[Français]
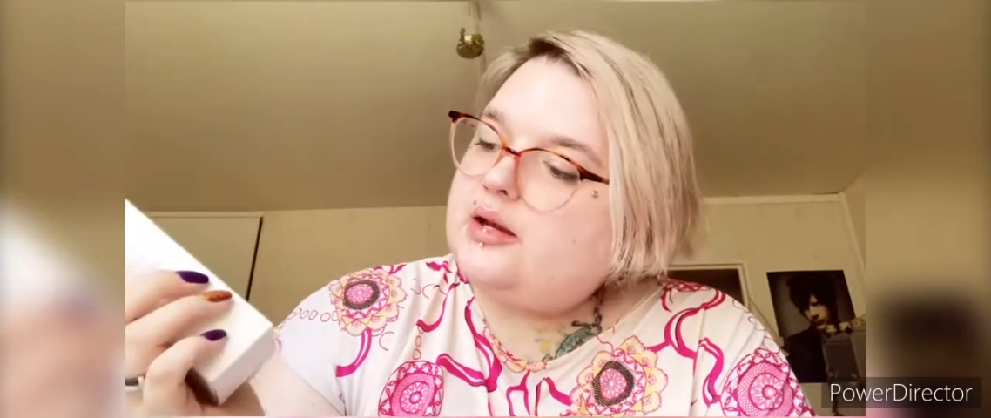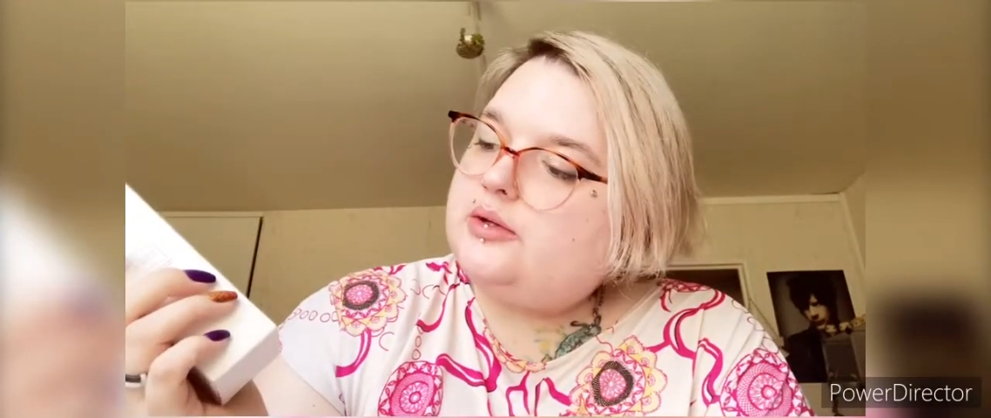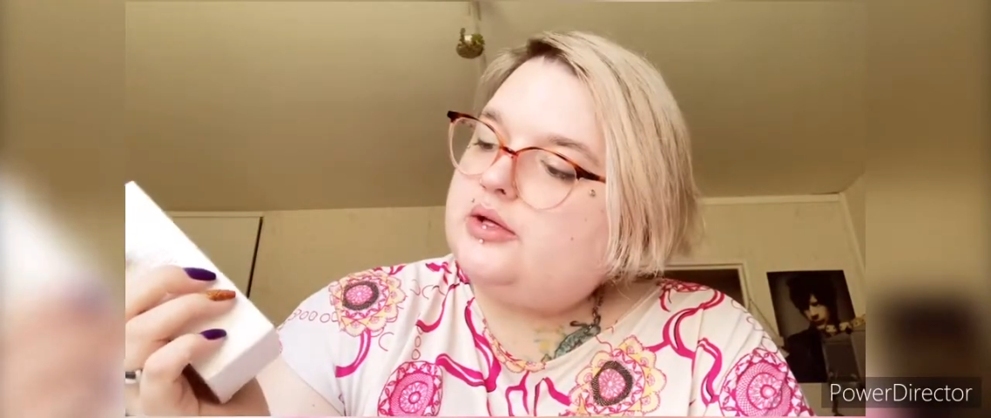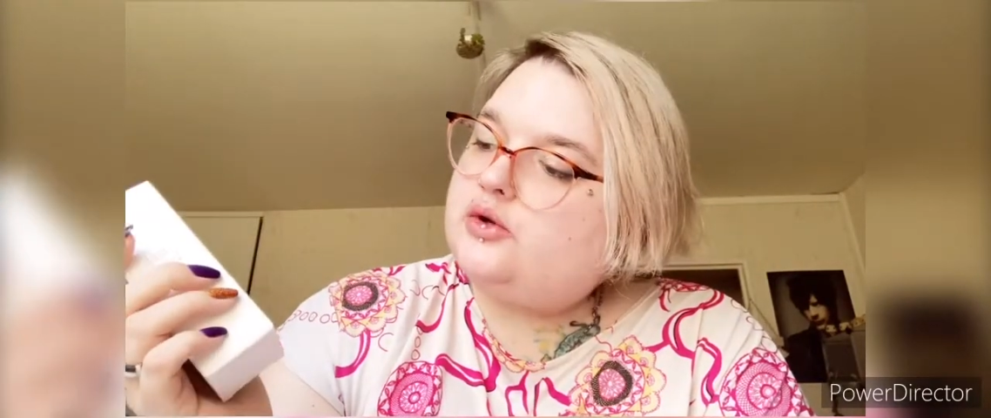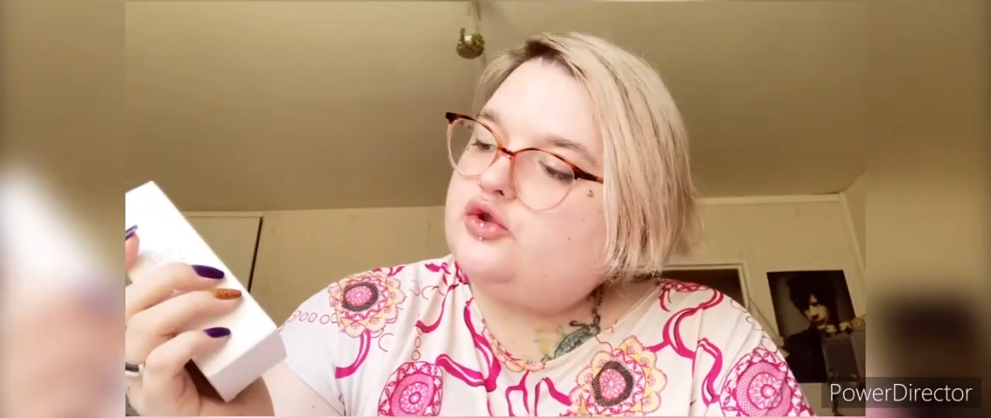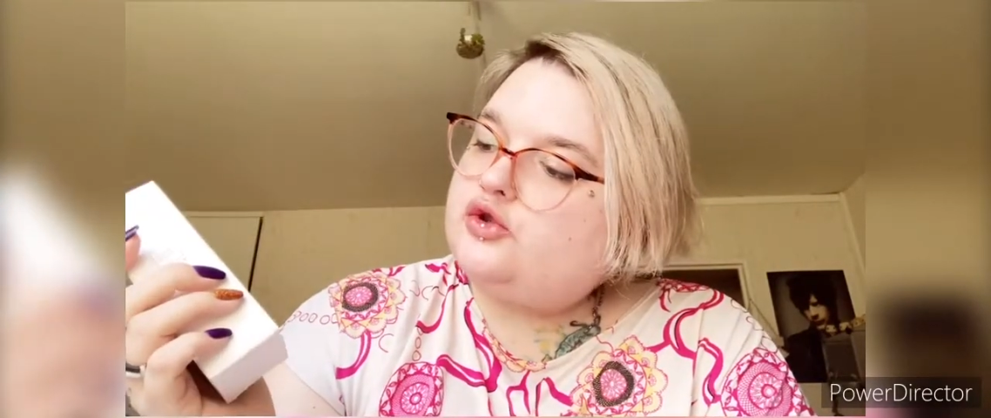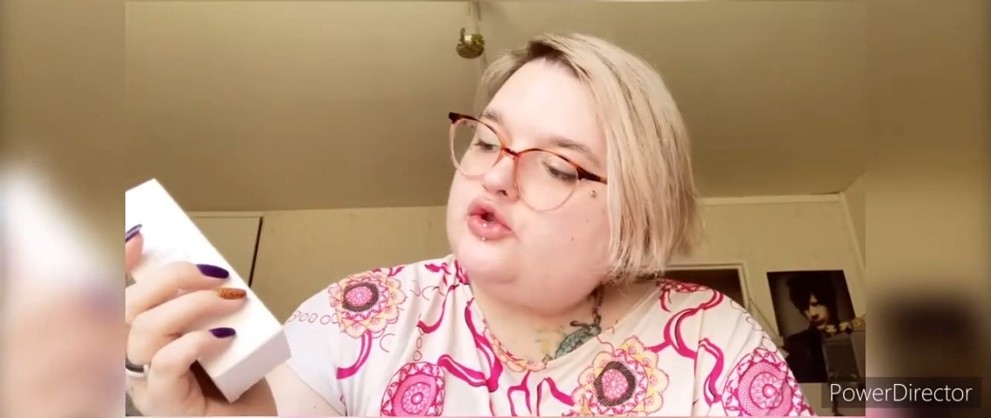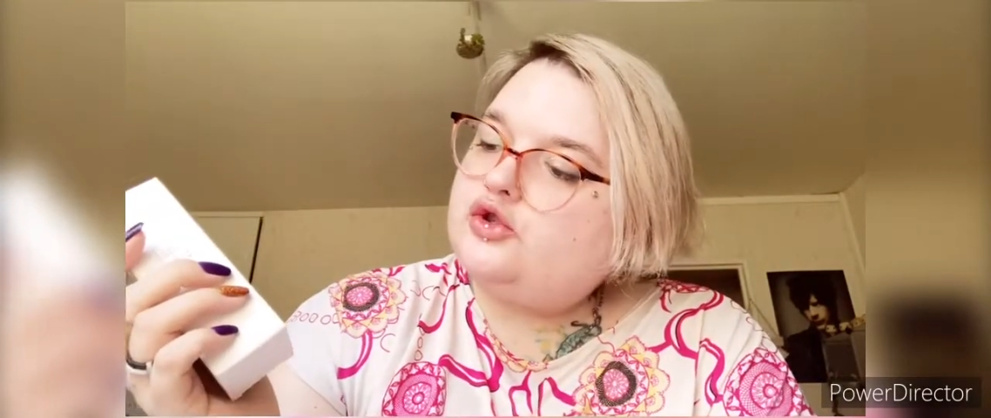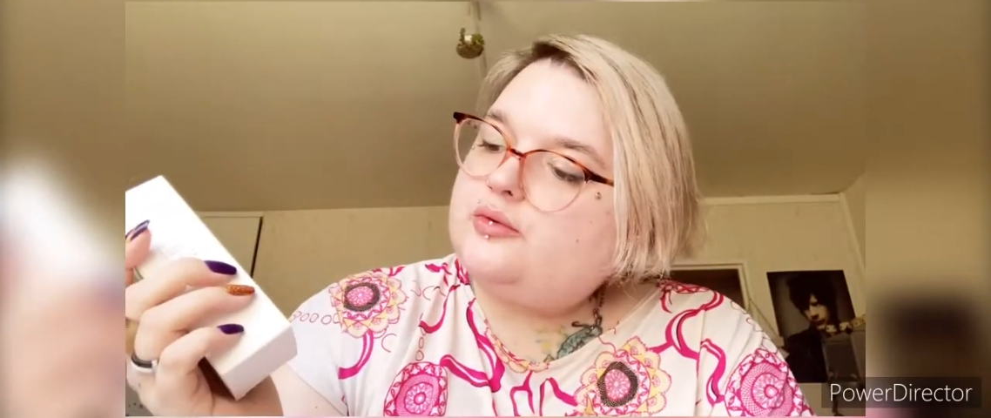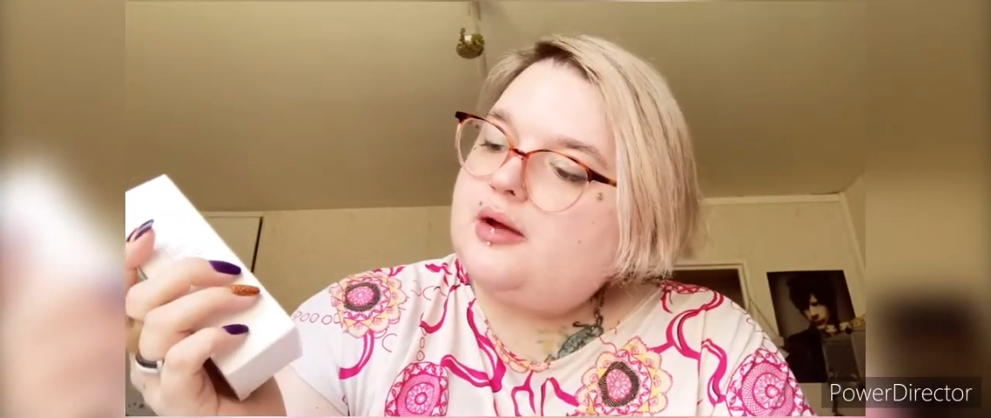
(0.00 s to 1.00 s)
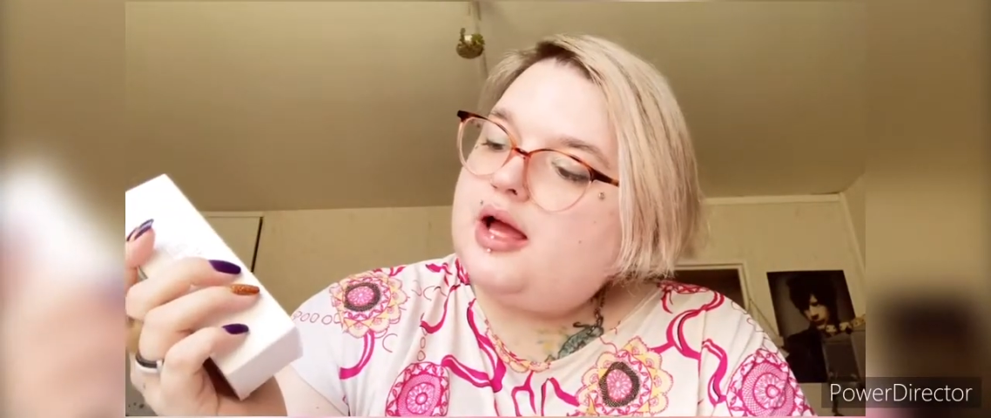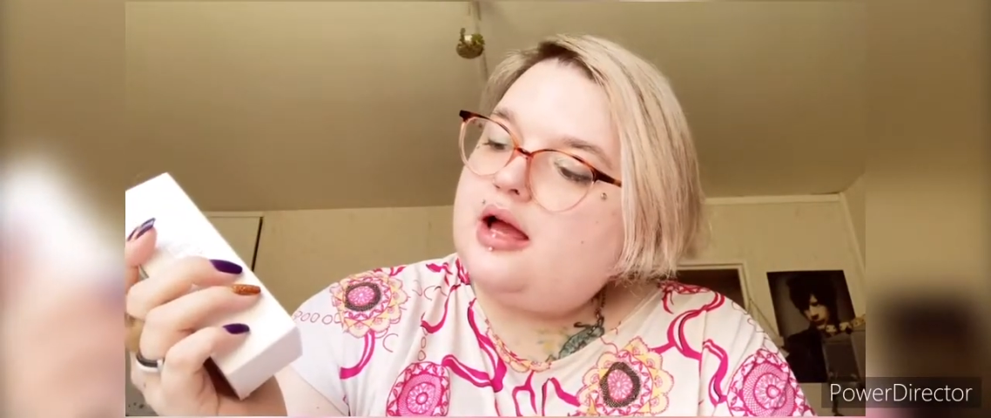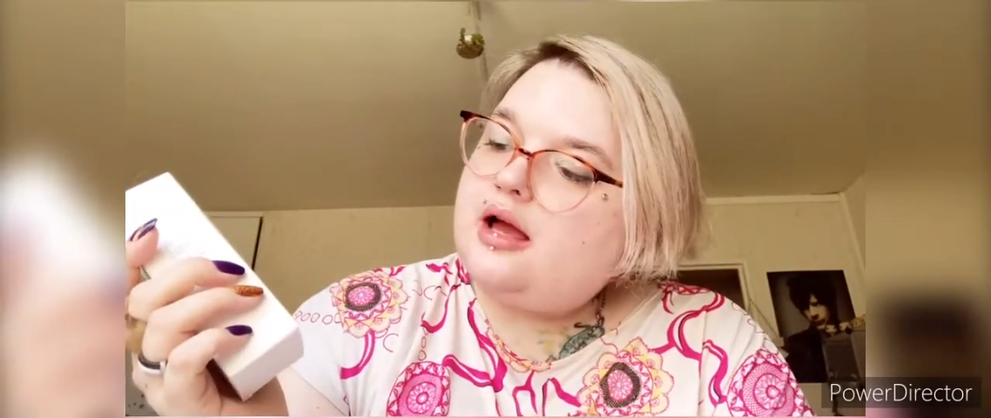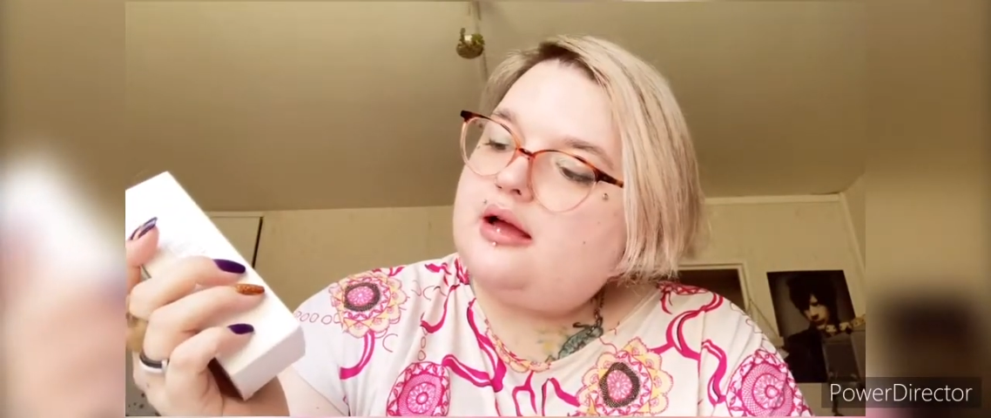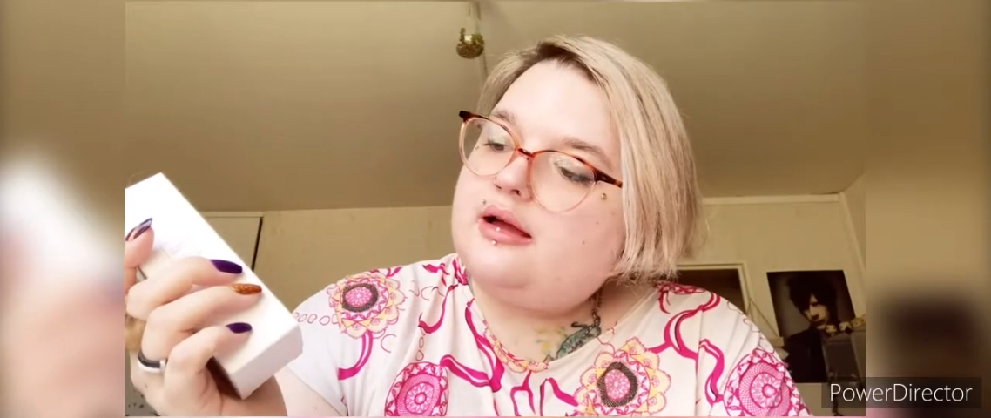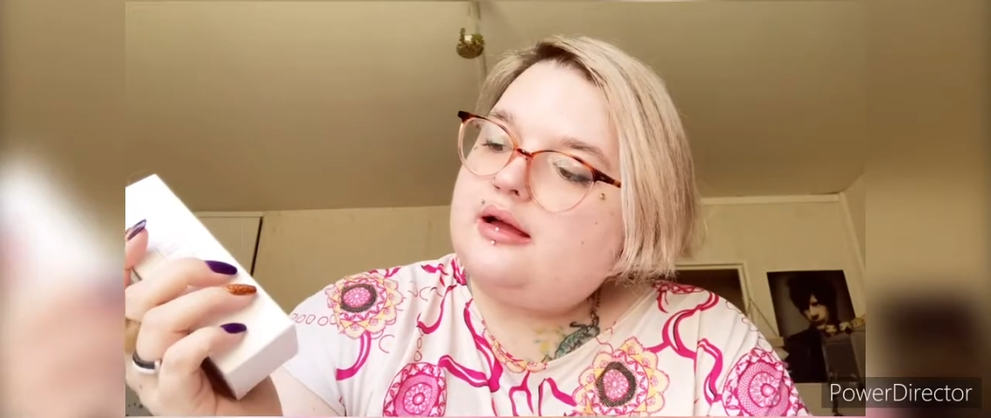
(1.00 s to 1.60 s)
l'huile de jojoba,